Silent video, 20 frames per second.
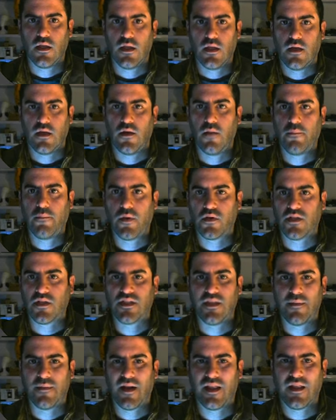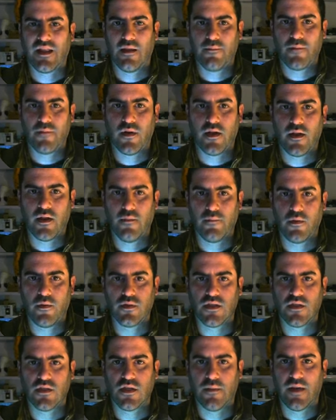No importa, si aparece, por ejemplo,
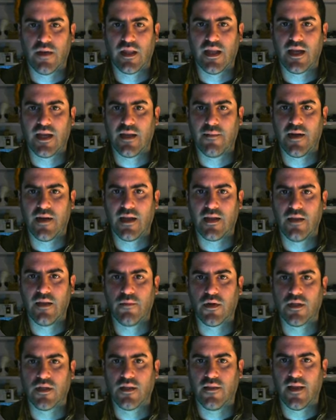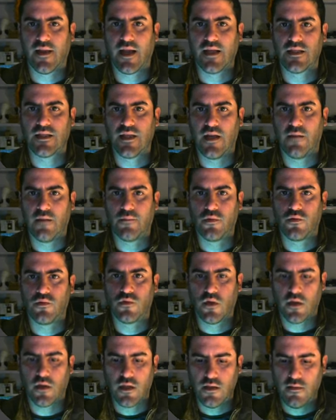si os aparece la cámara aquí, porque tendréis el
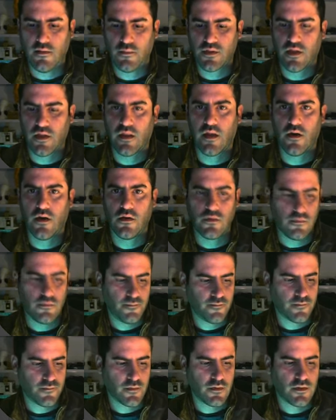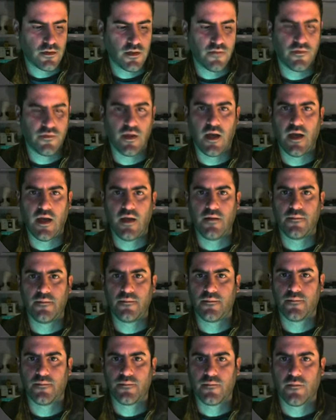punto aquí, vamos a hacerlo, Shift A,
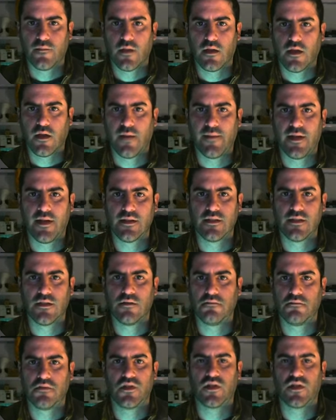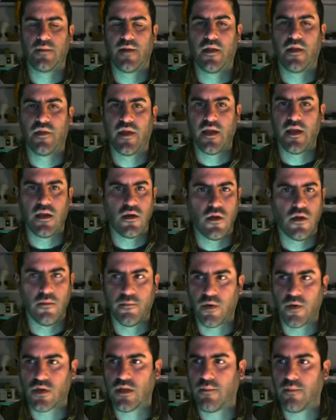cámara, si, os aparece ahí, no
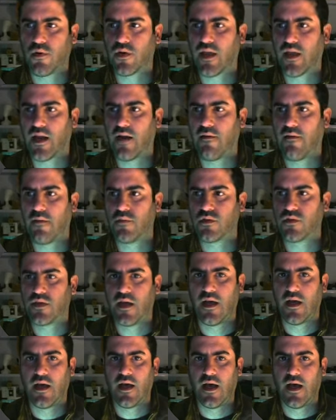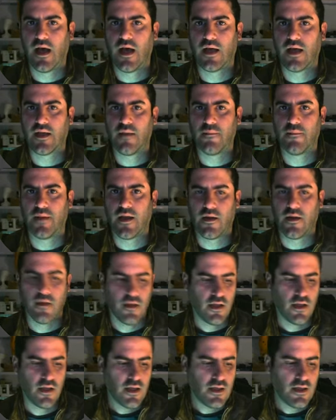importa porque ahora la vamos a, cambiar.
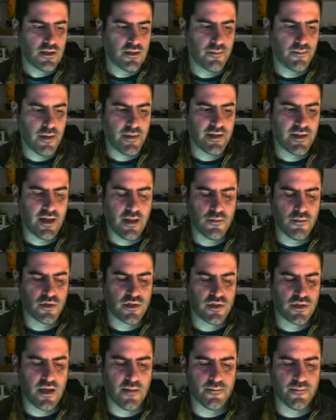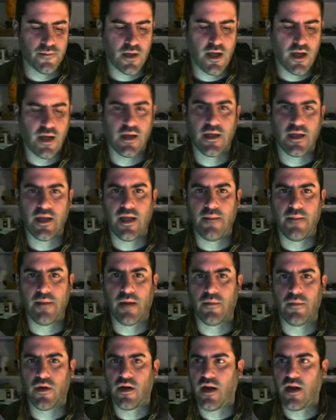Simplemente le damos a, al G
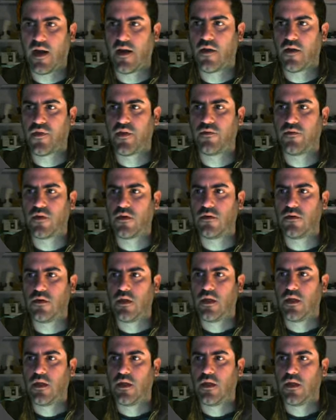para ponerla en el centro